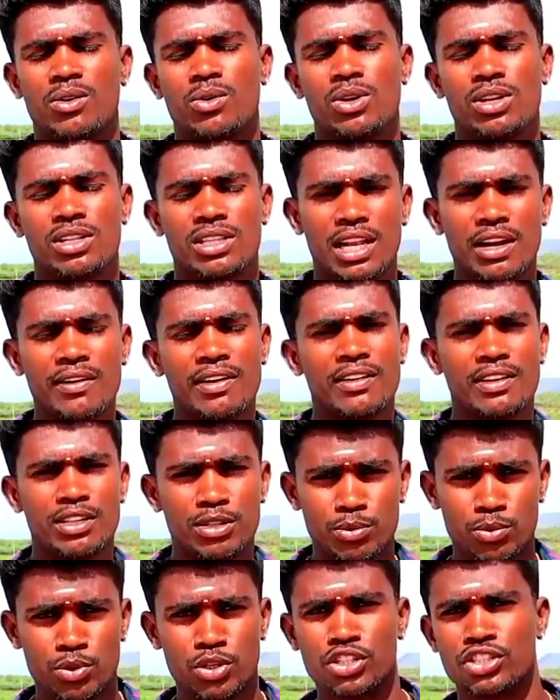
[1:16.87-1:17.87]
ஒரு தலைவலி
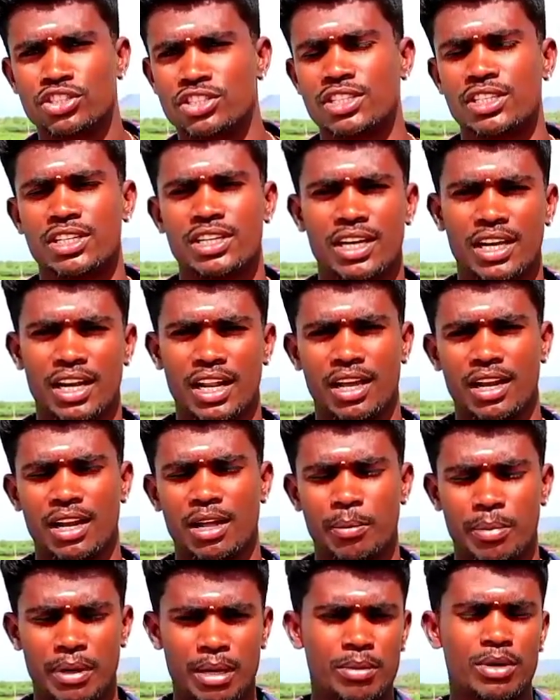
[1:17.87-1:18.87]
வந்து முடிஞ்சு ஏன்னா
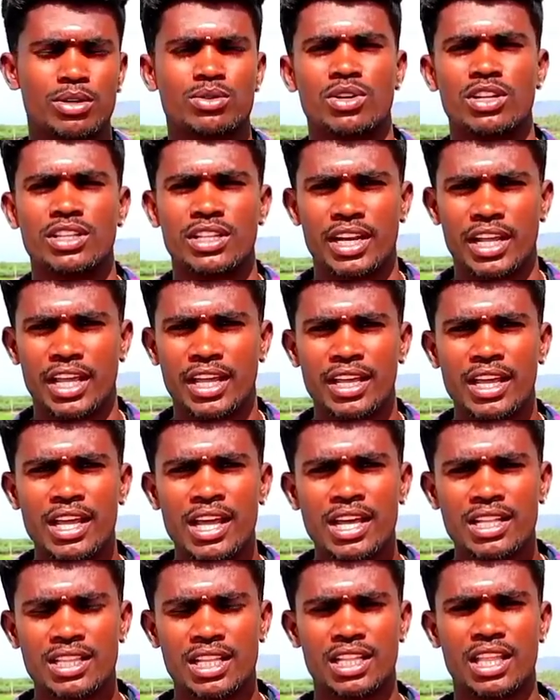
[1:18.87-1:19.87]
நான் பலமுறை சொல்லியிருந்திருக்கேன்
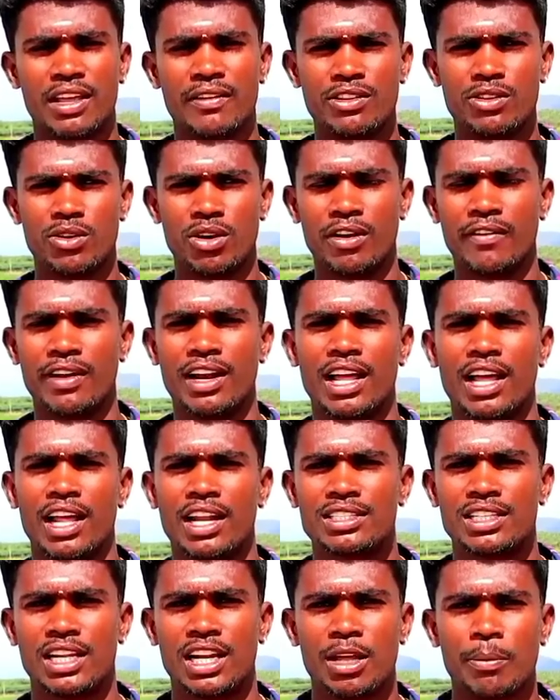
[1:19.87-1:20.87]
இந்த தேவேந்திர உளவியல்
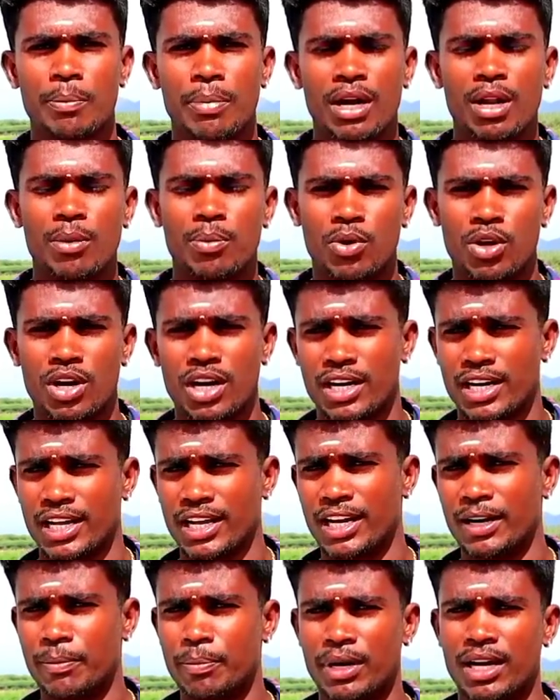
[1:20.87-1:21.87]
ஆலோசனைக்கு பல
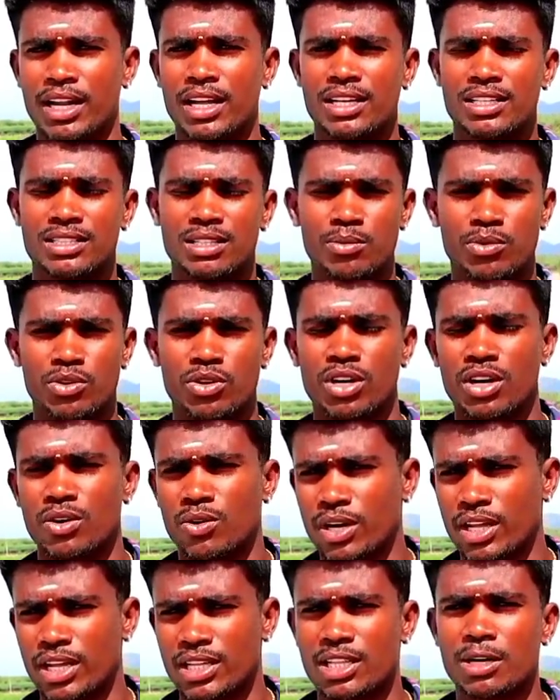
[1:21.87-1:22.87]
போராட்டங்கள் பல
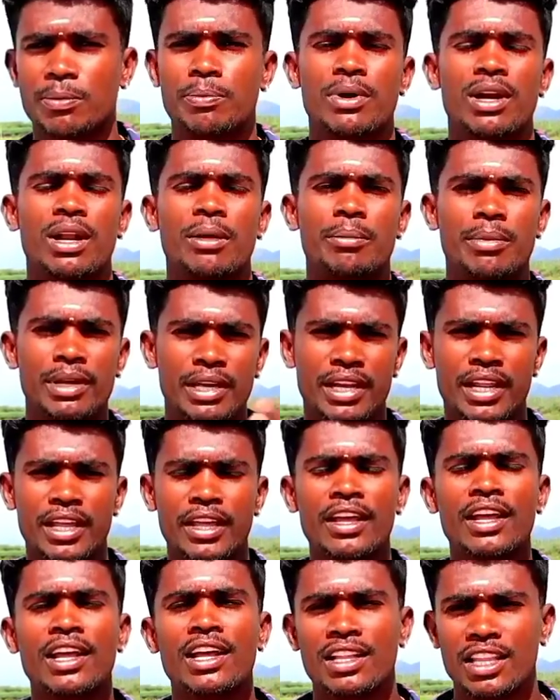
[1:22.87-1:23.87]
சமூகங்களோட எதிர்ப்புகளை மீறி
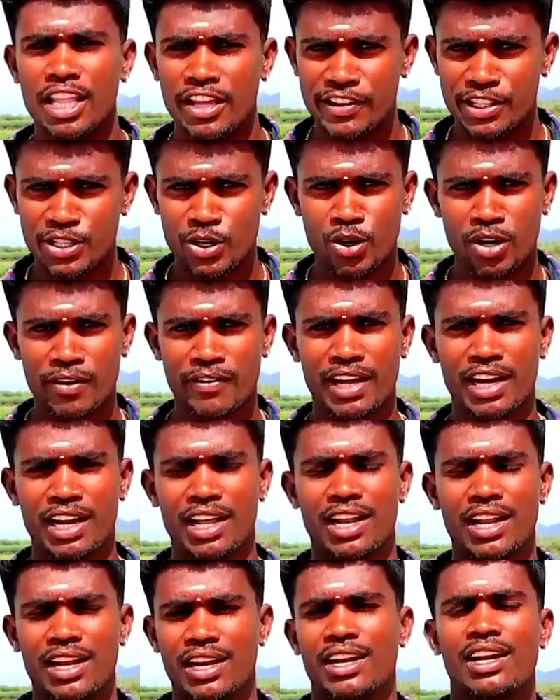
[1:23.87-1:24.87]
தேவேந்திர
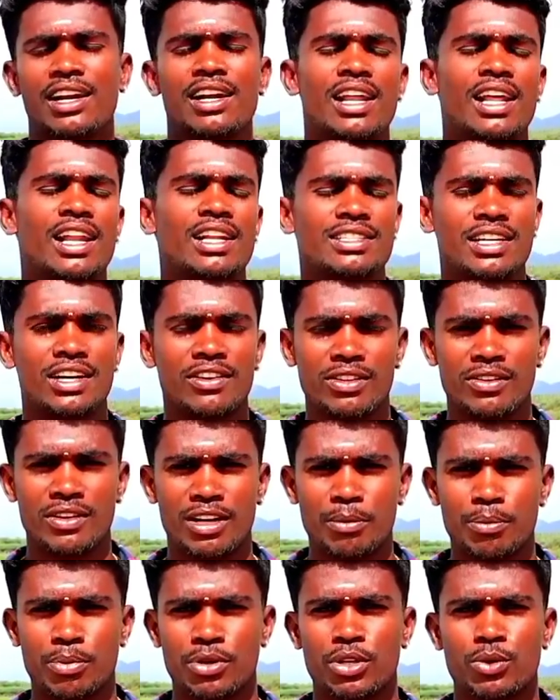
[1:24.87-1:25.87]
வேளாளர் என்ற அரசாங்கம்
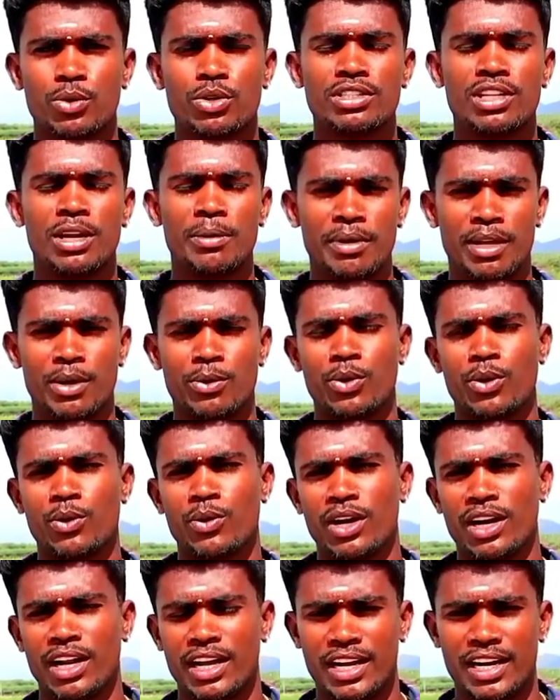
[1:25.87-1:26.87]
வந்து வரப்போது ஒரு சில பேர்
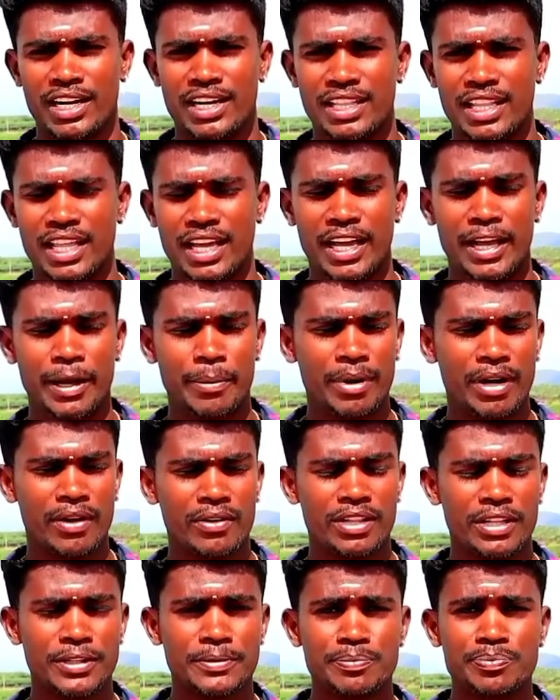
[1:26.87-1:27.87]
உறவுகள்லாம் கேட்டிருந்தாங்க
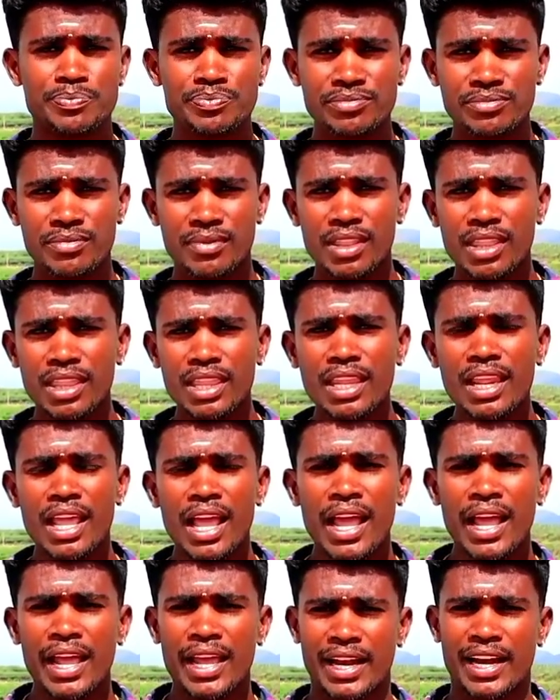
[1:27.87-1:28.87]
அப்படின்னா வந்து
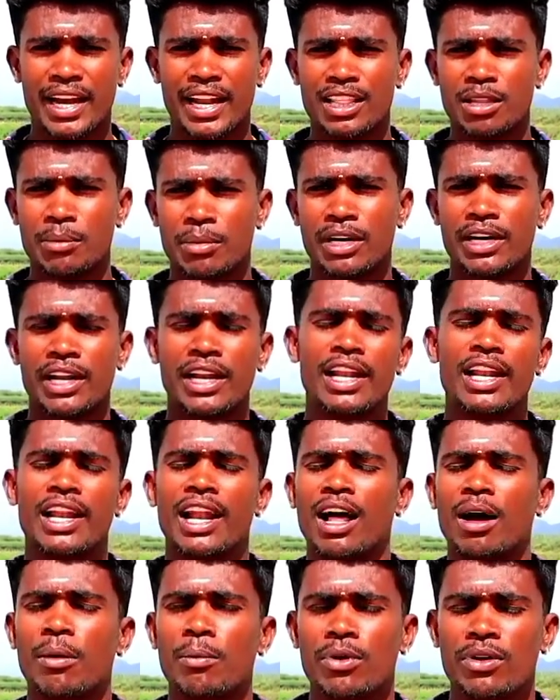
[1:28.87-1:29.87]
ஏன்னா இந்த மாதிரி
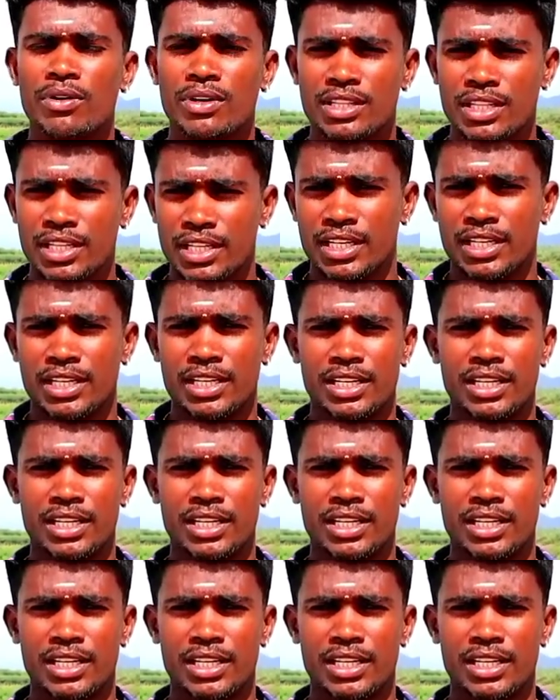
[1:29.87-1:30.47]
டெல்லியிலாம் போய் வந்து